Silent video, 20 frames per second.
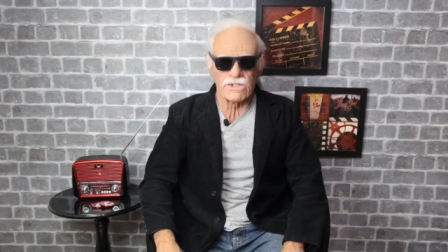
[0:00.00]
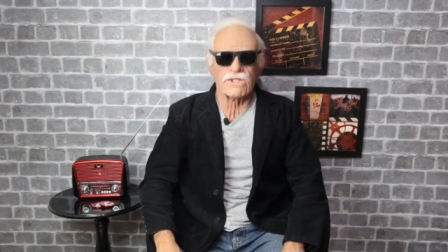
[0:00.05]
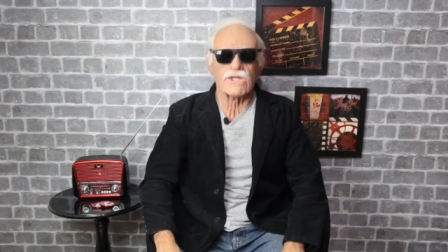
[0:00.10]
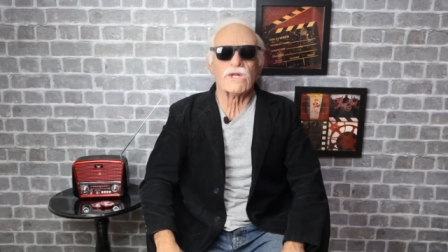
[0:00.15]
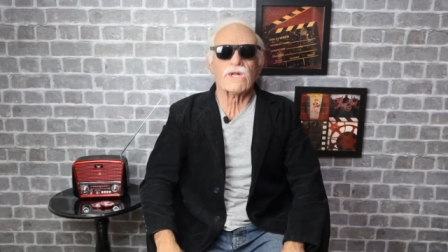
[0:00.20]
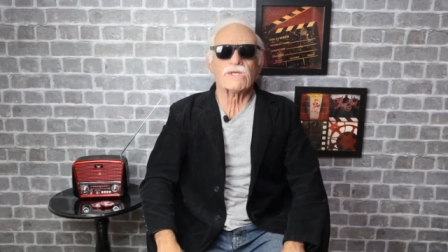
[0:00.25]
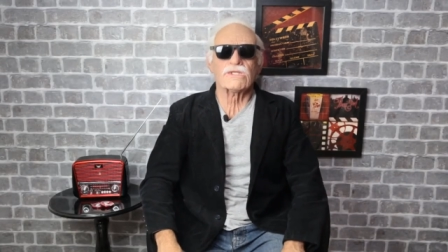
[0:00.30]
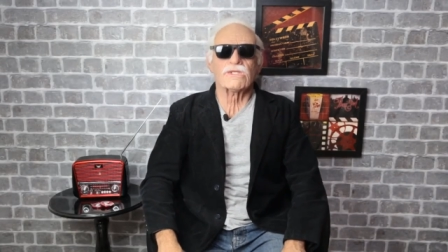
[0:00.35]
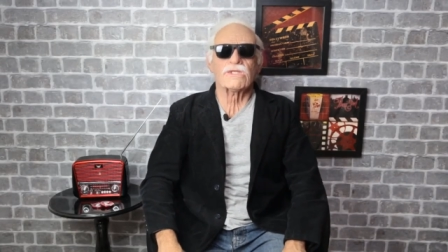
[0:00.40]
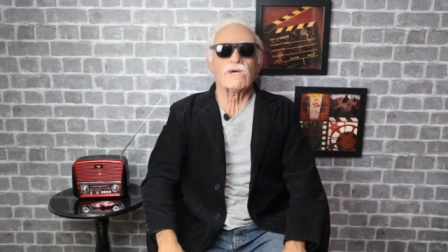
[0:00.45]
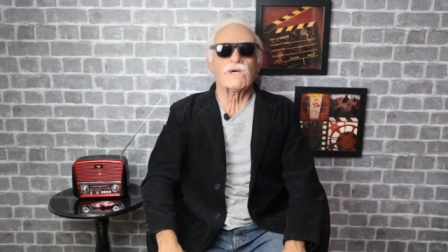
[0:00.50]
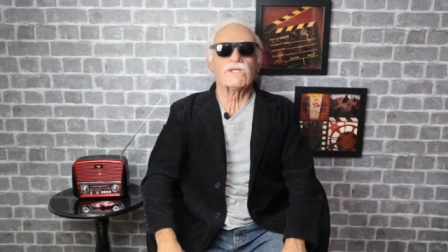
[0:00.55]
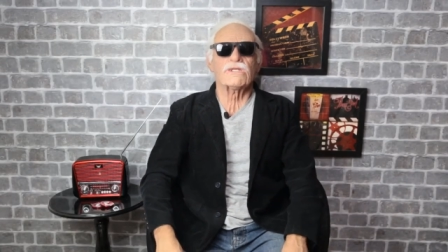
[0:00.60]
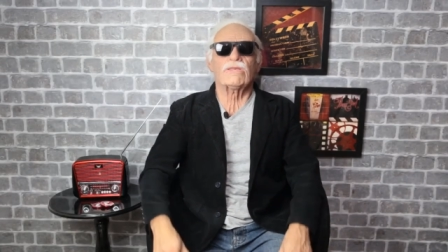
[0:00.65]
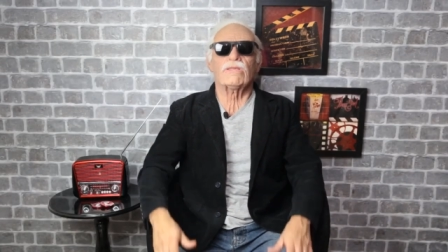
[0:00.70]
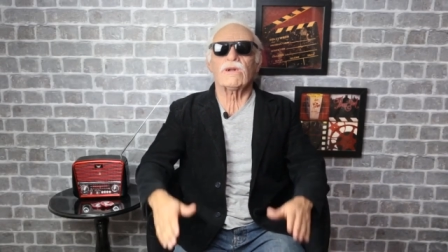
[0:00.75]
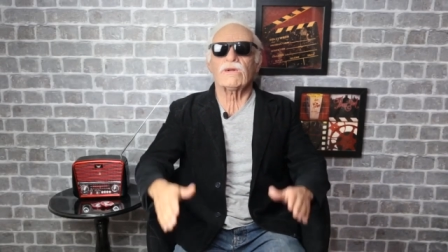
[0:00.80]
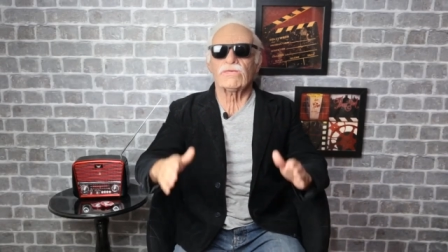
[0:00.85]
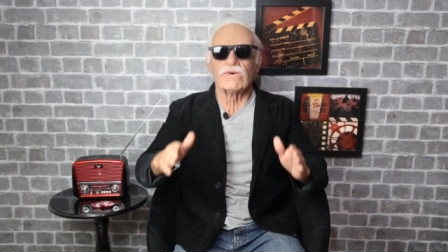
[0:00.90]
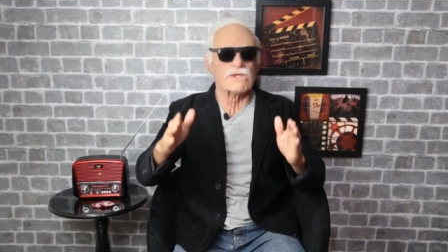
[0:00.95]

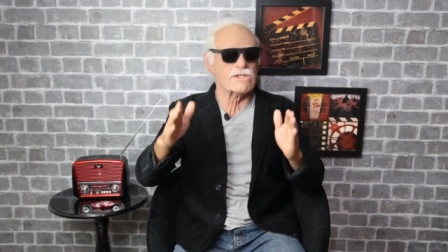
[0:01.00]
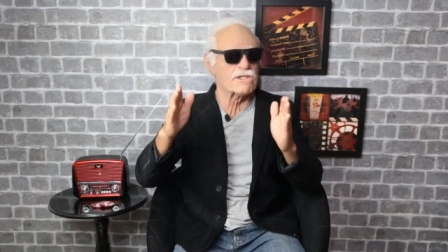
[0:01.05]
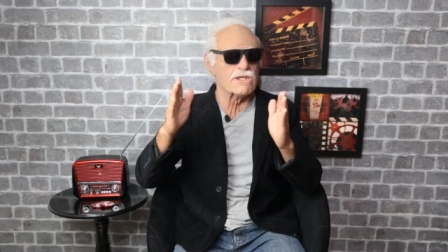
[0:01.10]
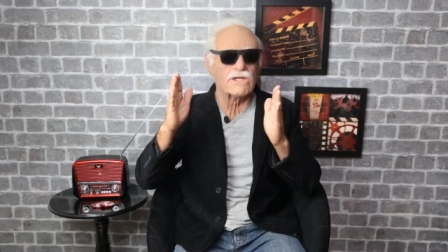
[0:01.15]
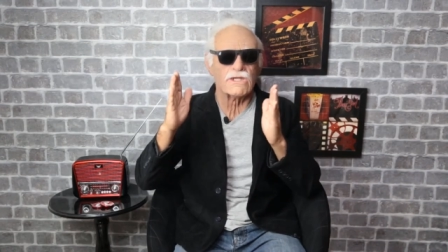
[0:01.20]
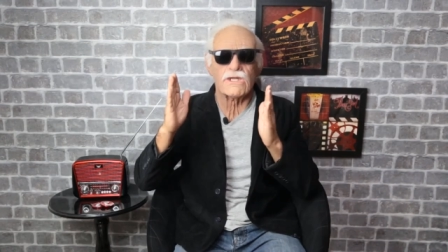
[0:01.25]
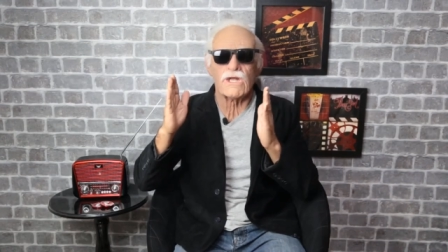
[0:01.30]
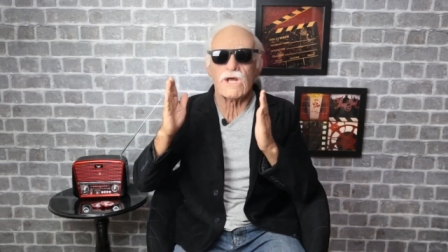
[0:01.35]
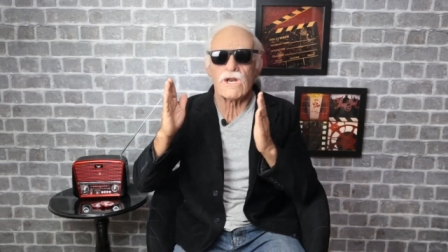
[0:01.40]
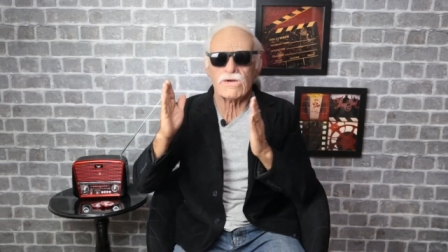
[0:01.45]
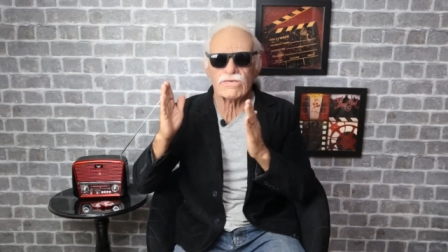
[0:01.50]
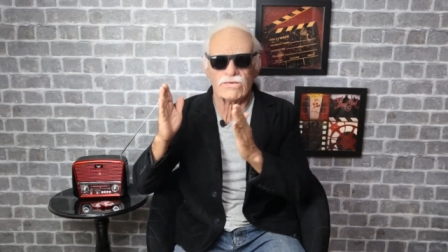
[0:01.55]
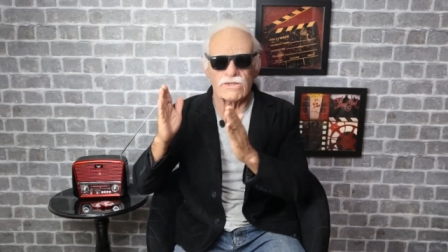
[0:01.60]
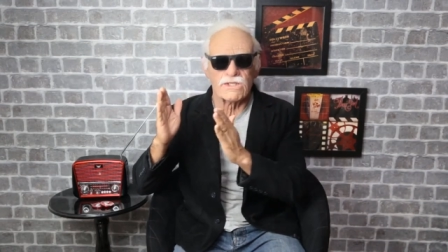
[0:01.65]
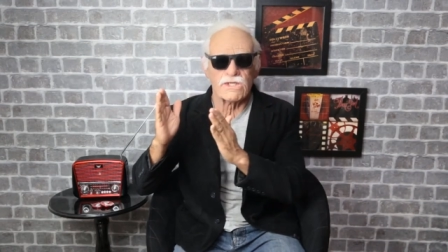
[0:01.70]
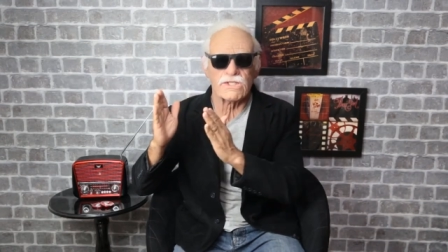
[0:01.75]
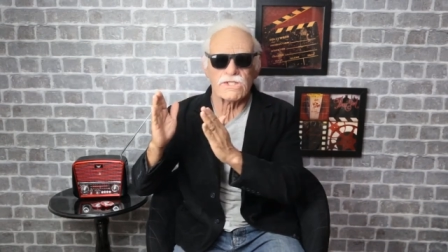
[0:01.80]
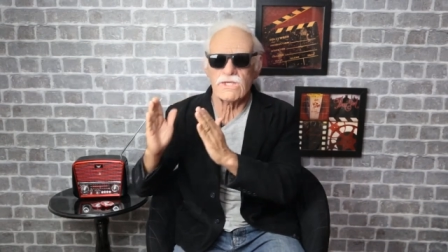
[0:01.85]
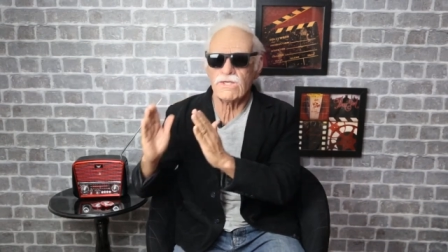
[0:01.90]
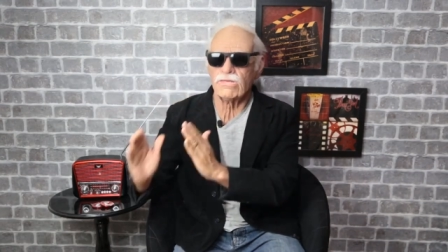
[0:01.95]
interessantes para facilitar a
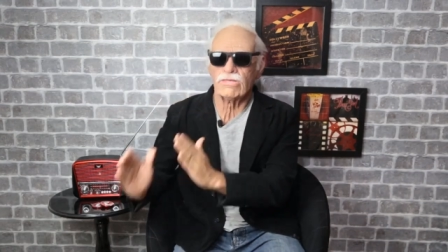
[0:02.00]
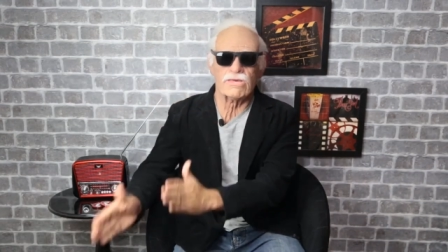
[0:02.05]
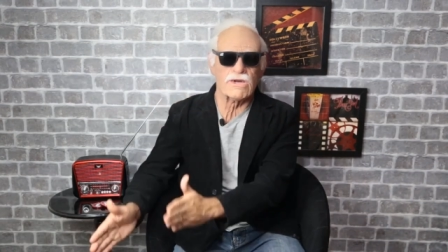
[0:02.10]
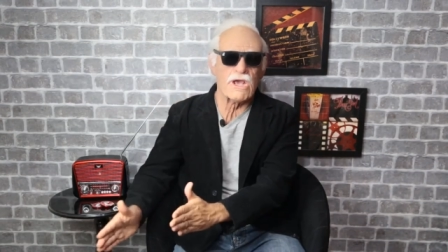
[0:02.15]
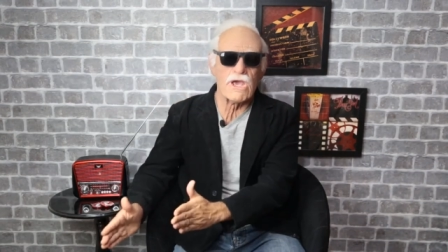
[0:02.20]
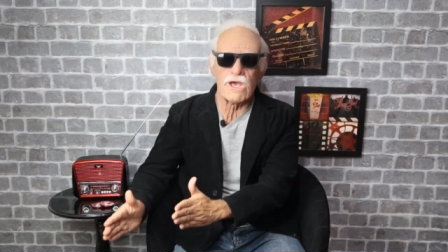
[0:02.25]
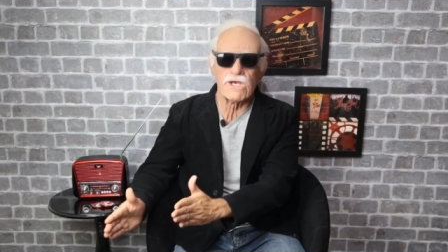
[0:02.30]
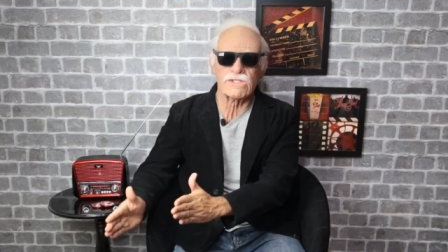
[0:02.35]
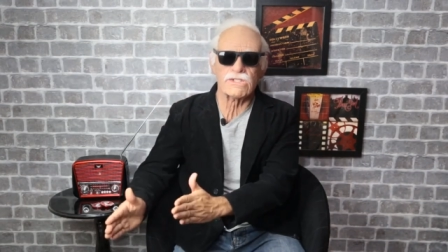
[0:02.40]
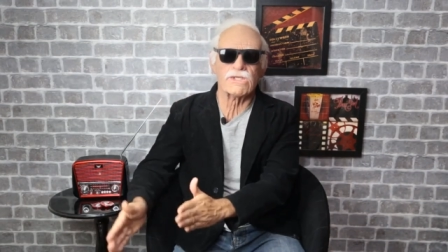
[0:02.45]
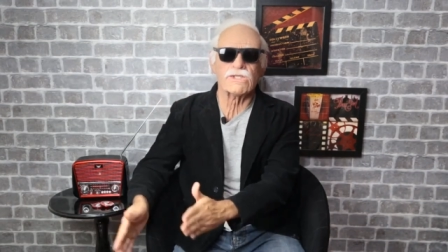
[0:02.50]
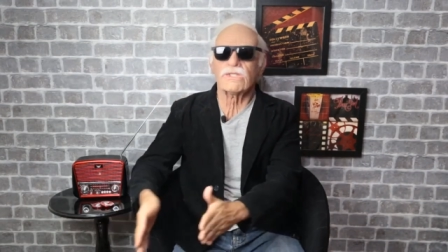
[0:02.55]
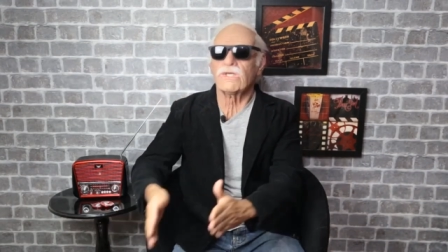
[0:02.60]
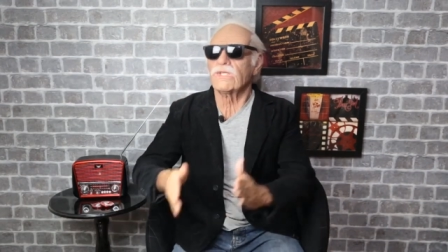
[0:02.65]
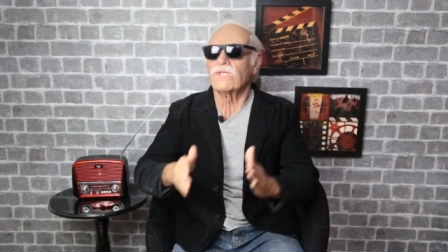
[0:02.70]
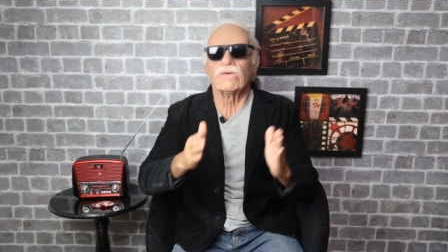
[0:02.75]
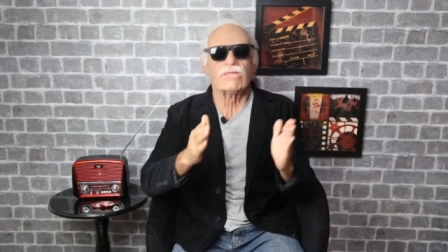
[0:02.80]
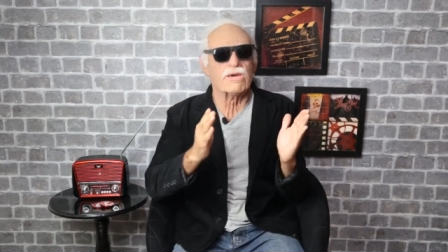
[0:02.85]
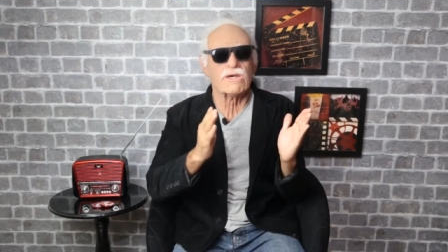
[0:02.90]
vida de empresas e de